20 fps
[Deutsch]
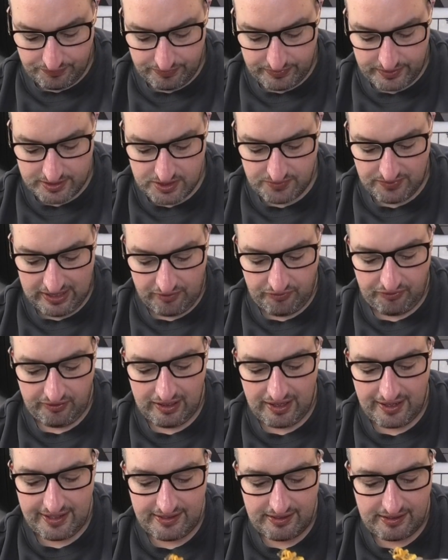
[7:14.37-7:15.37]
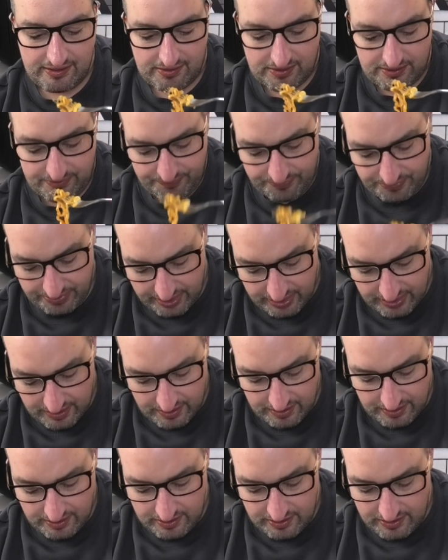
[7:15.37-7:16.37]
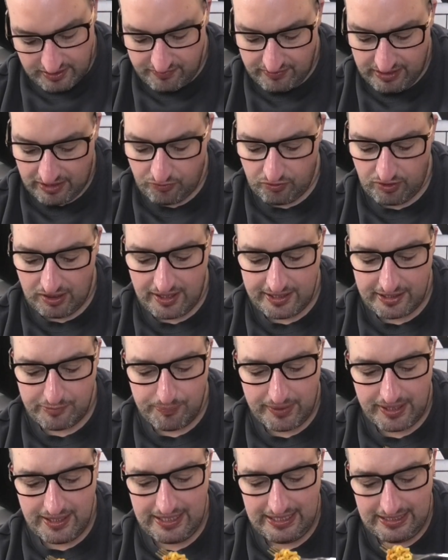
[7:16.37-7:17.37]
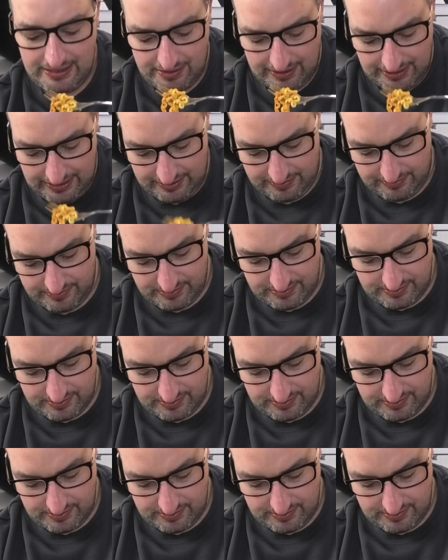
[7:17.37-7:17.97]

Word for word: Das wäre vielleicht Wäre vielleicht mal eine Idee.